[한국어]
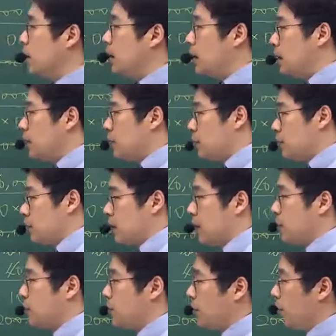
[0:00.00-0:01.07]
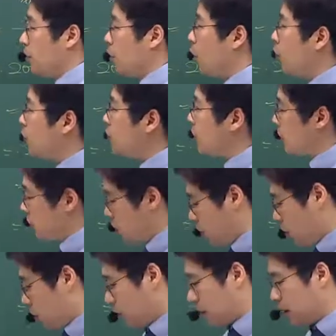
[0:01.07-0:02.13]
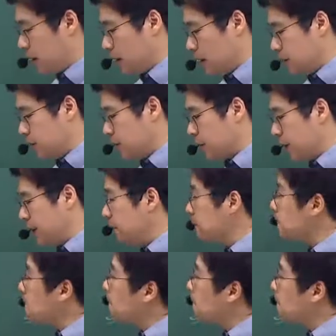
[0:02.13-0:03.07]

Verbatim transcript: 하나 출제됐죠. 영어 문제죠. 네, 일종의.